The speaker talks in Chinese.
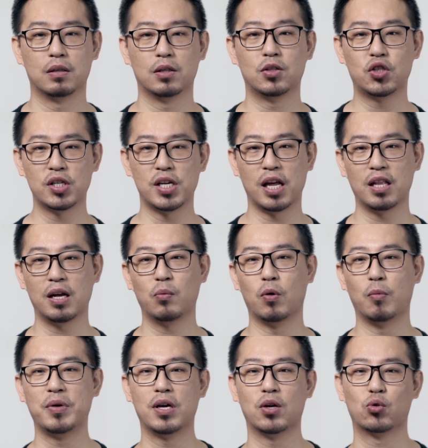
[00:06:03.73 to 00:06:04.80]
那之前呢，我
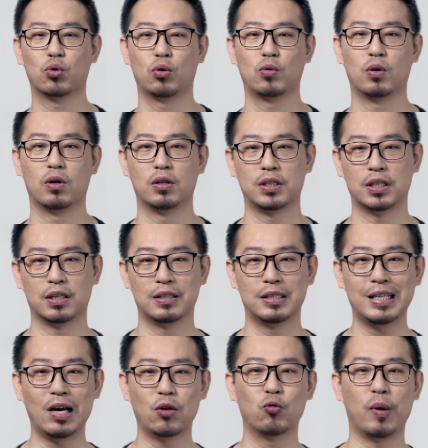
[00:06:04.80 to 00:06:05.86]
们也说过，这个
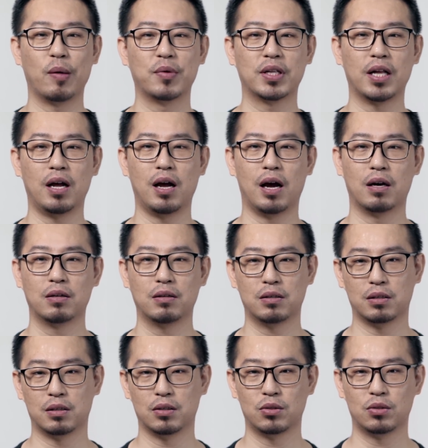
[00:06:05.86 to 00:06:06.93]
大陆白名单啊
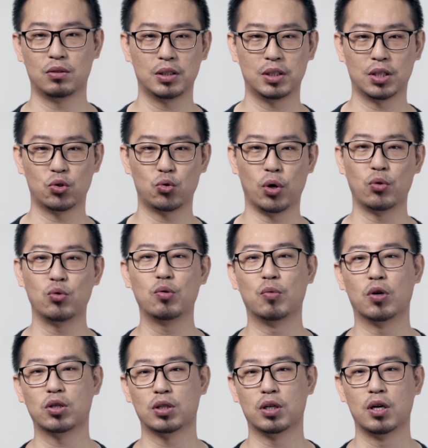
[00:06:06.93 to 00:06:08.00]
和这个全局
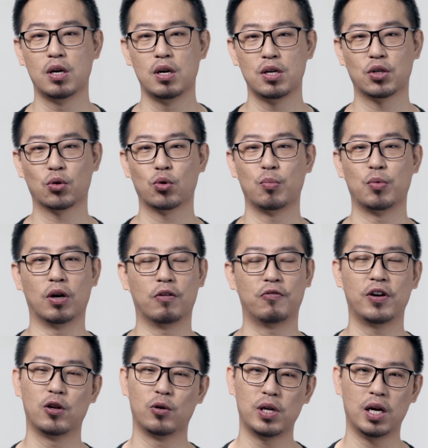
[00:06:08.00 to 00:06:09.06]
模式相对比较
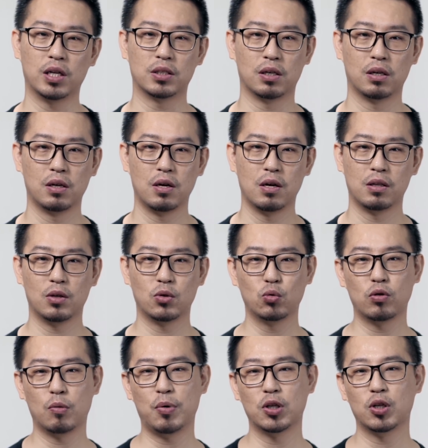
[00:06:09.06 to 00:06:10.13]
费流量的。那如
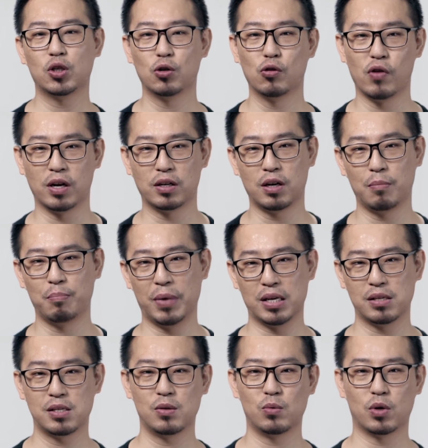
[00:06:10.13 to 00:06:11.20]
果碰到这种网站，每
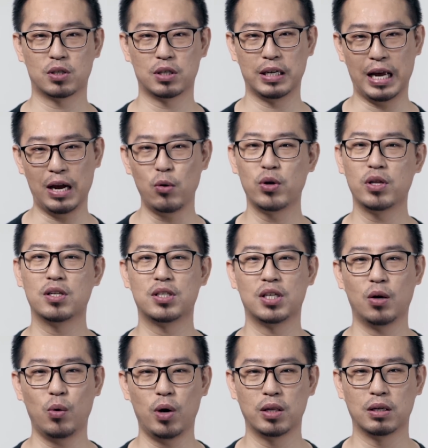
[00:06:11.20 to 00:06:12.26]
次我是来回的
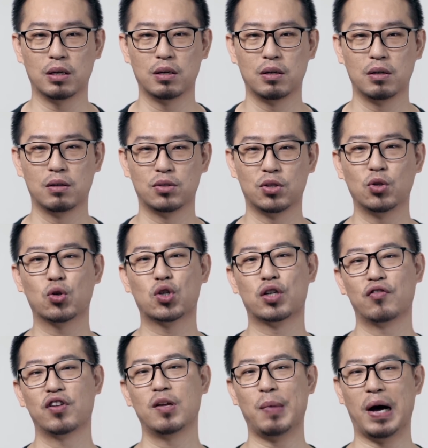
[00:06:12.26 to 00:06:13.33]
切换呢，就又十
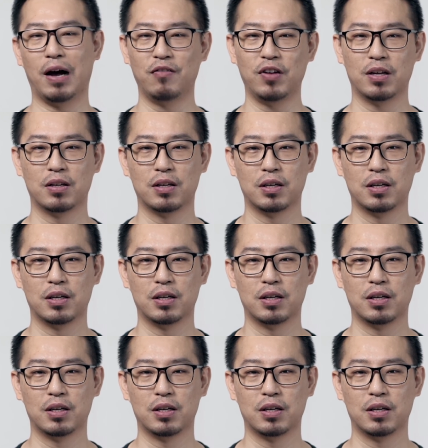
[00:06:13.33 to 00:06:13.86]
分的麻烦。